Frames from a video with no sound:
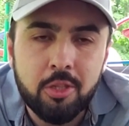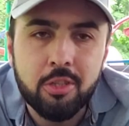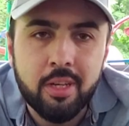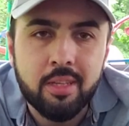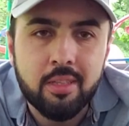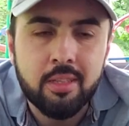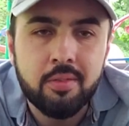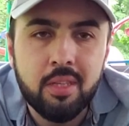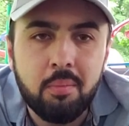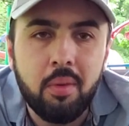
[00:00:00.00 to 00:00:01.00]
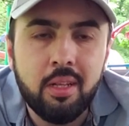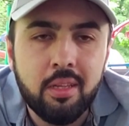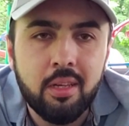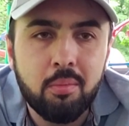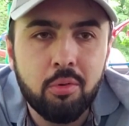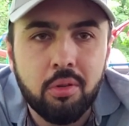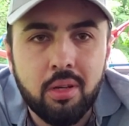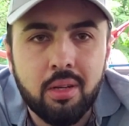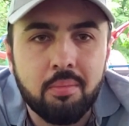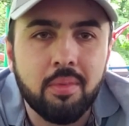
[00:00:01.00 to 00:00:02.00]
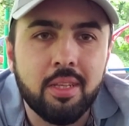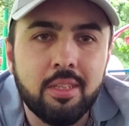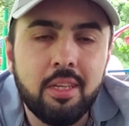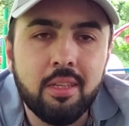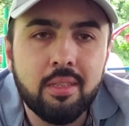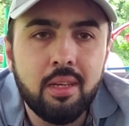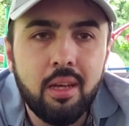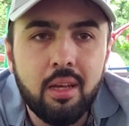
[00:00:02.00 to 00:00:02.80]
считается совсем маленький ребенок, младенец.